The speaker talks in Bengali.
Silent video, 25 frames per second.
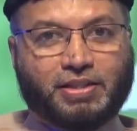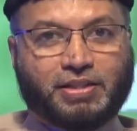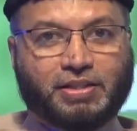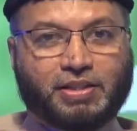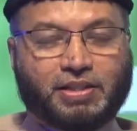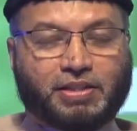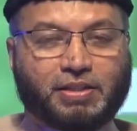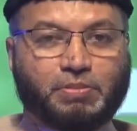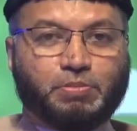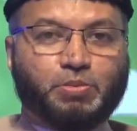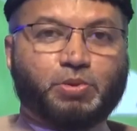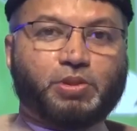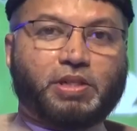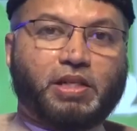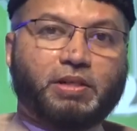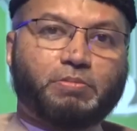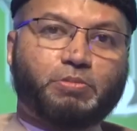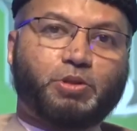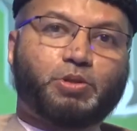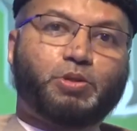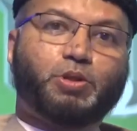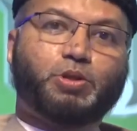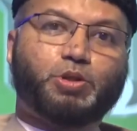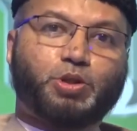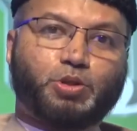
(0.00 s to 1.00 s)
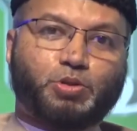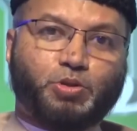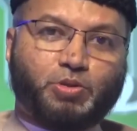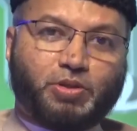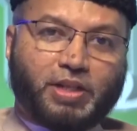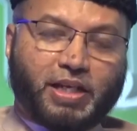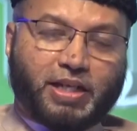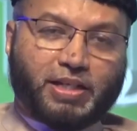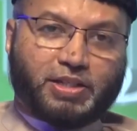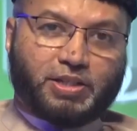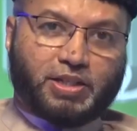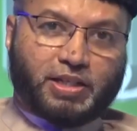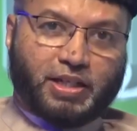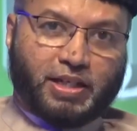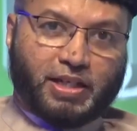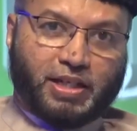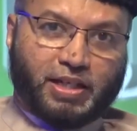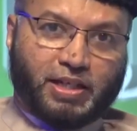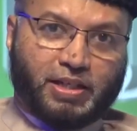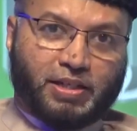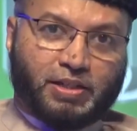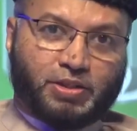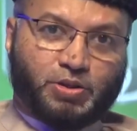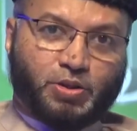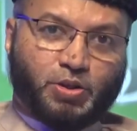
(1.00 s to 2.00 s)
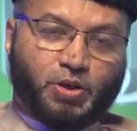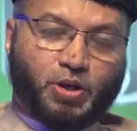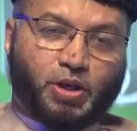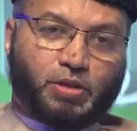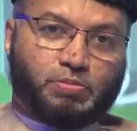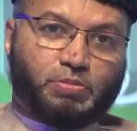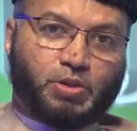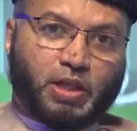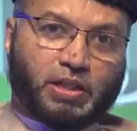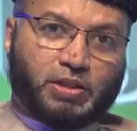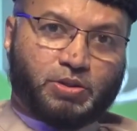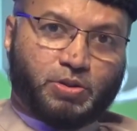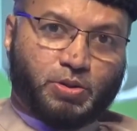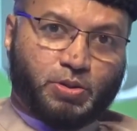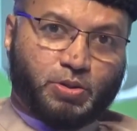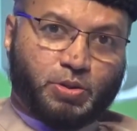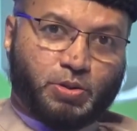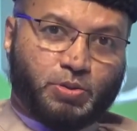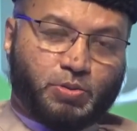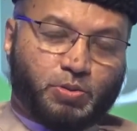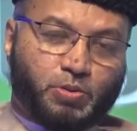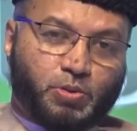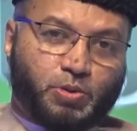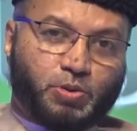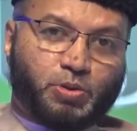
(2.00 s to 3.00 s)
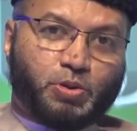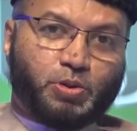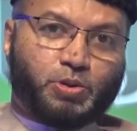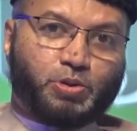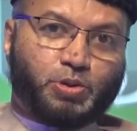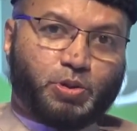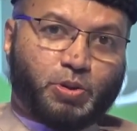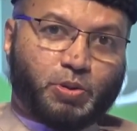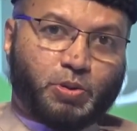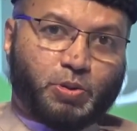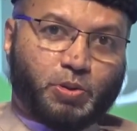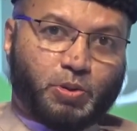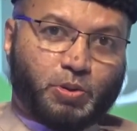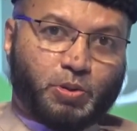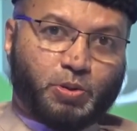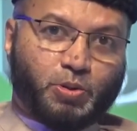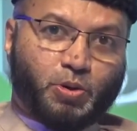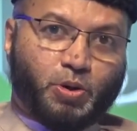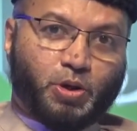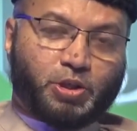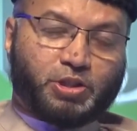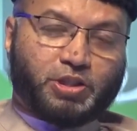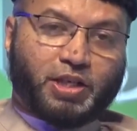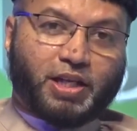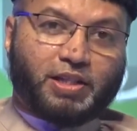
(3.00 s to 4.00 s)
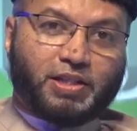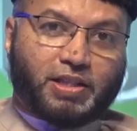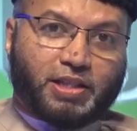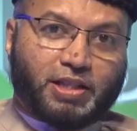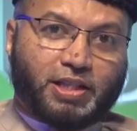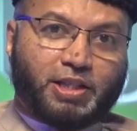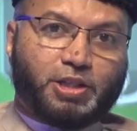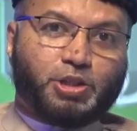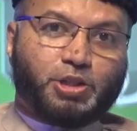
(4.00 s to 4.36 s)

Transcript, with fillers: যেটা মুসলিম অধ্যুষিত দেশে ধর্মান্ধ উগ্রচক্র অশান্তি